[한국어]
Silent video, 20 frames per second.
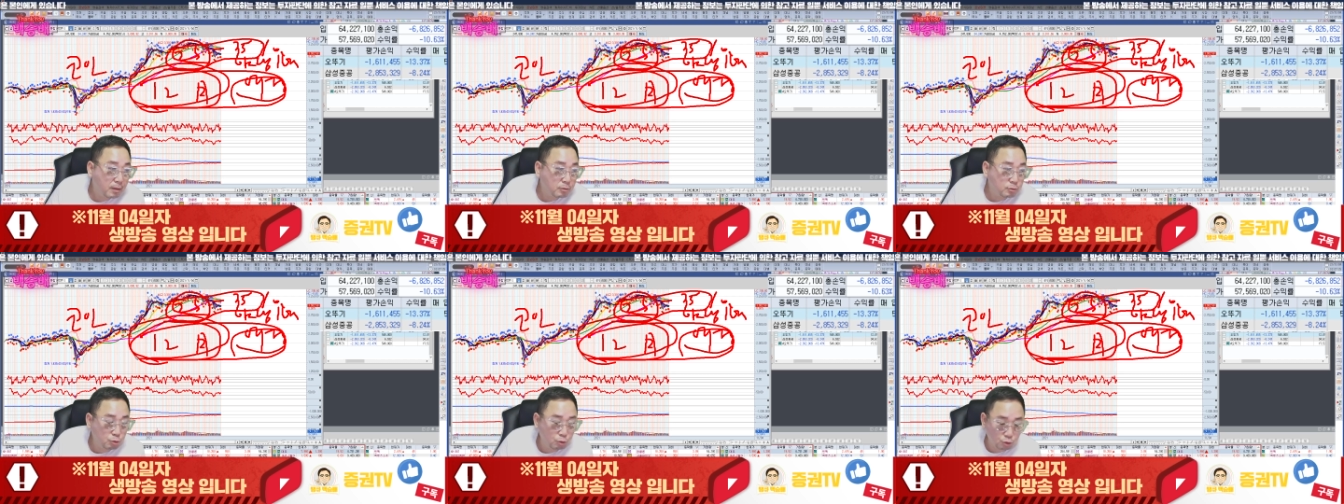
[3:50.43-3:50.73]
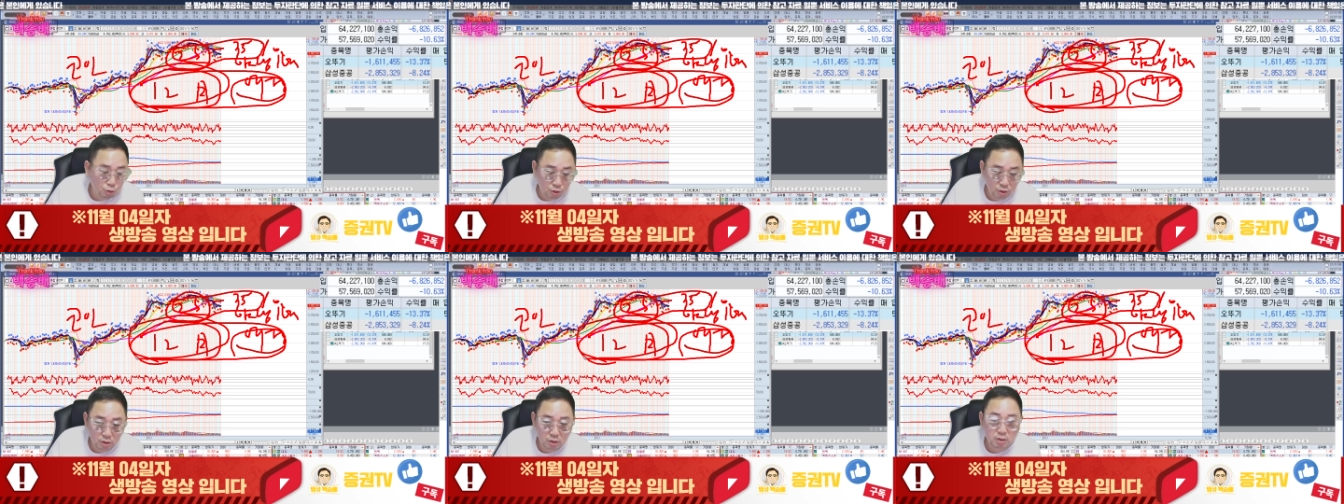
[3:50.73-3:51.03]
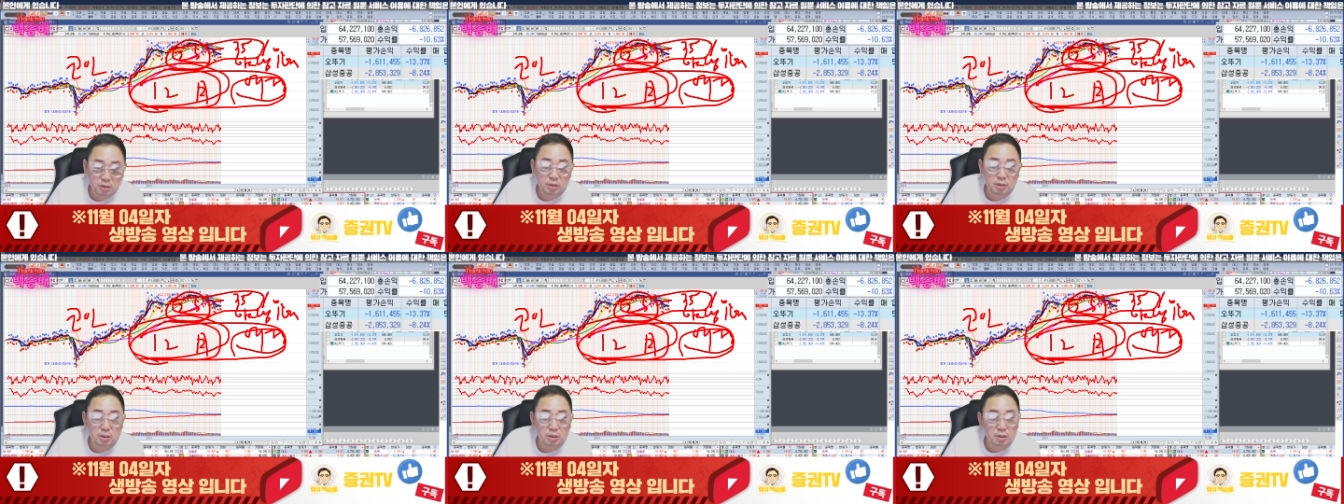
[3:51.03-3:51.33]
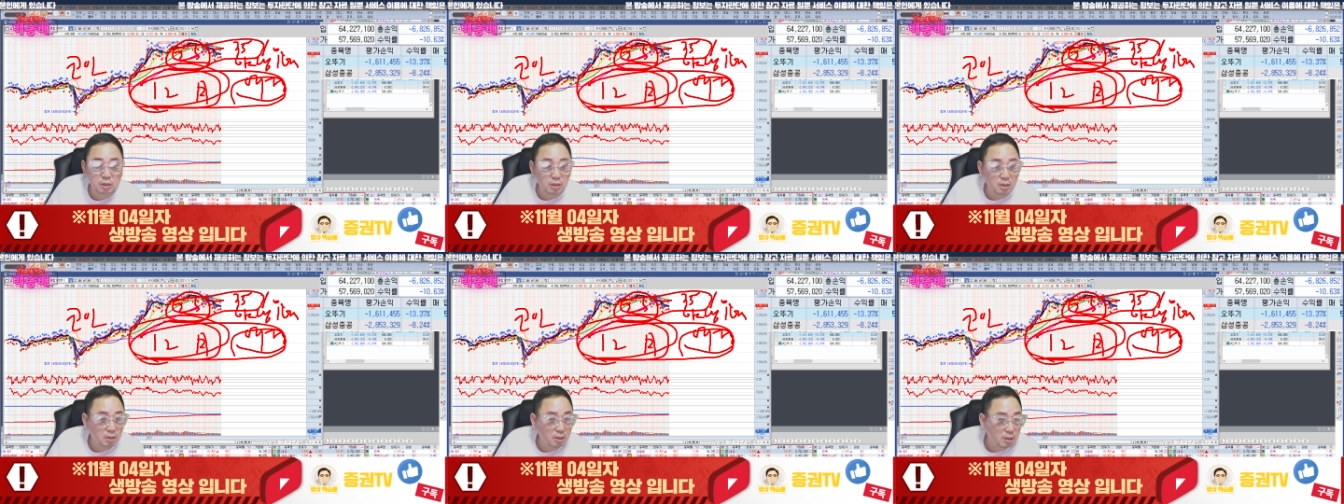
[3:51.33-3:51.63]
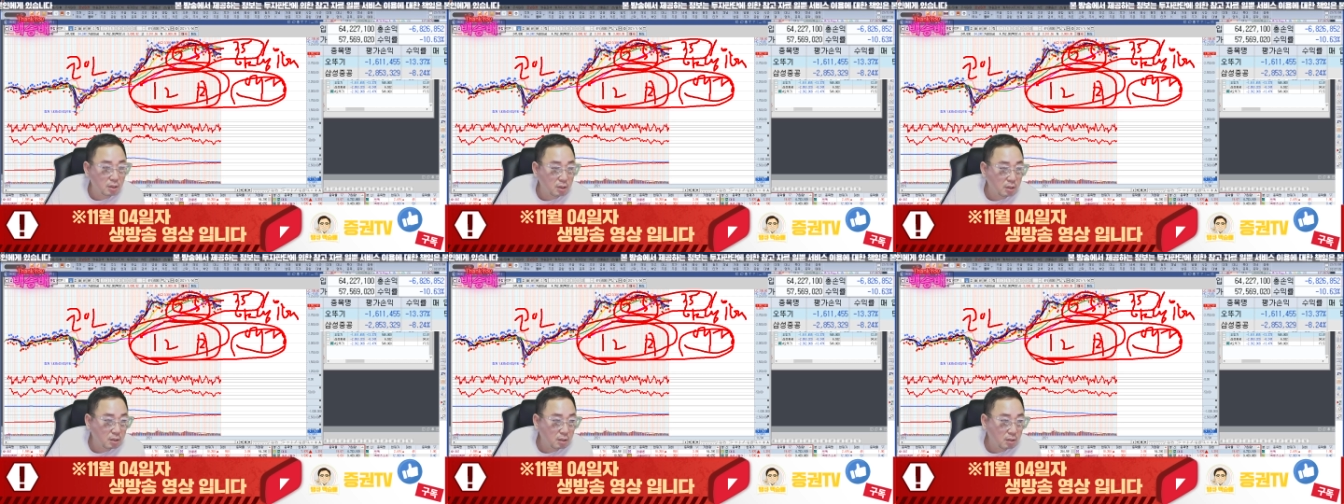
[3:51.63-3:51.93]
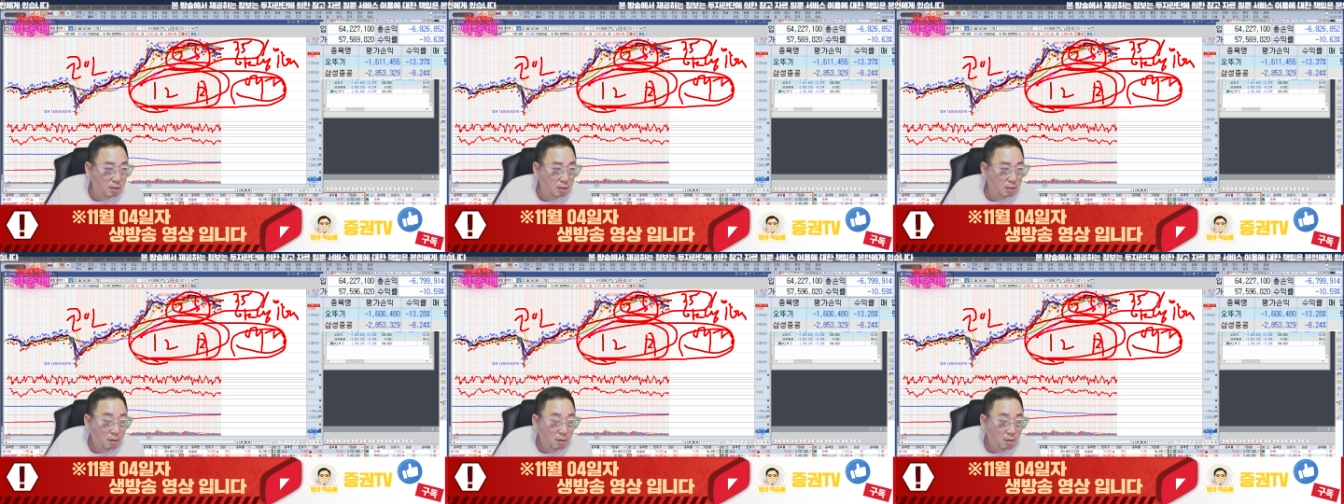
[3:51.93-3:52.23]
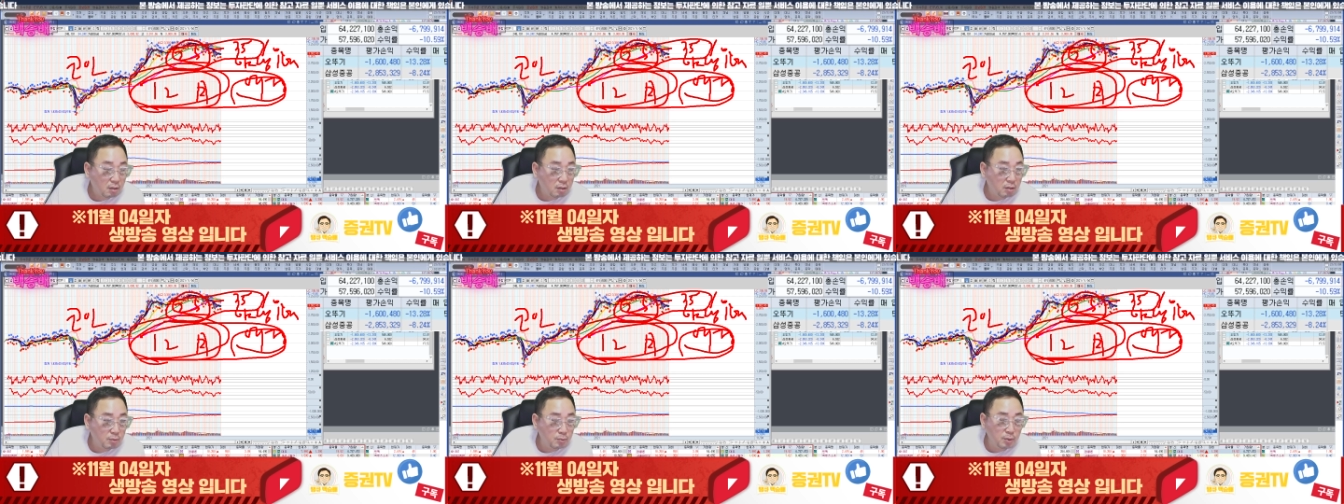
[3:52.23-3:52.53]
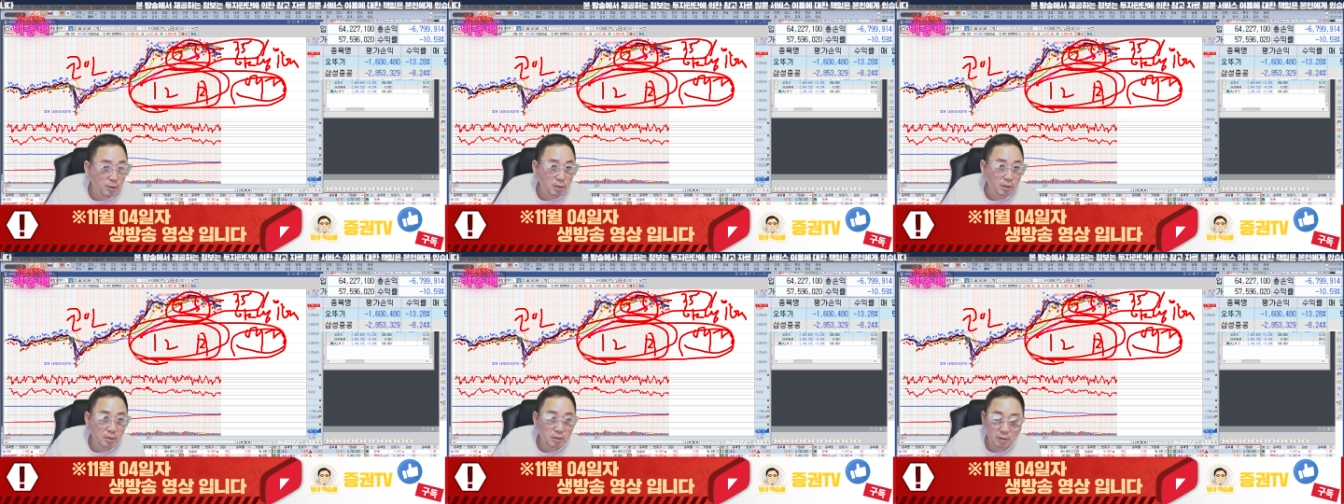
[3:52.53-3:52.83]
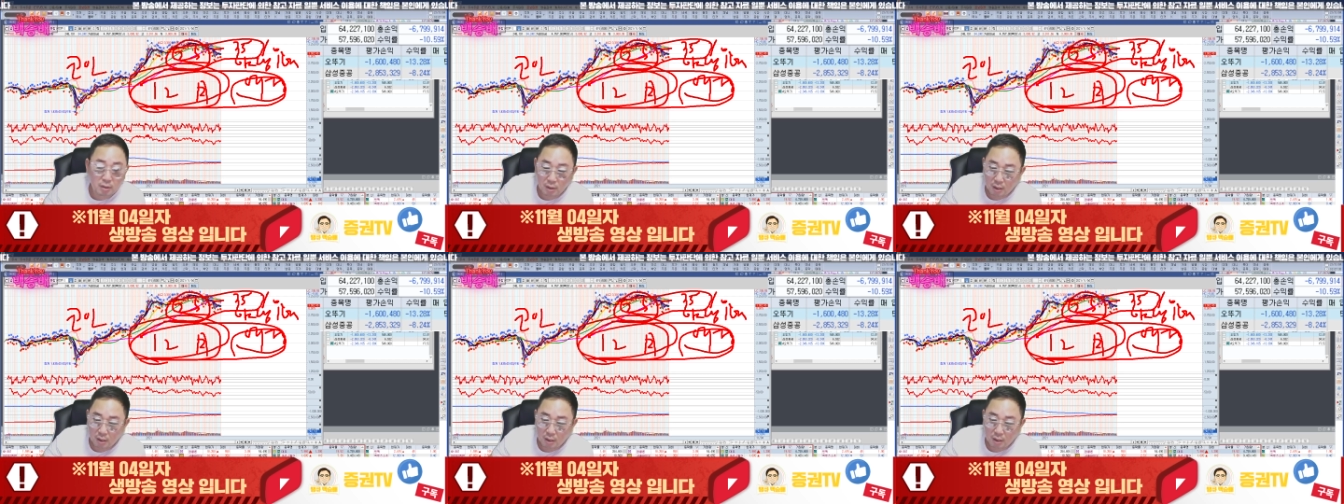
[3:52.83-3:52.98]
주식이지. 그러면은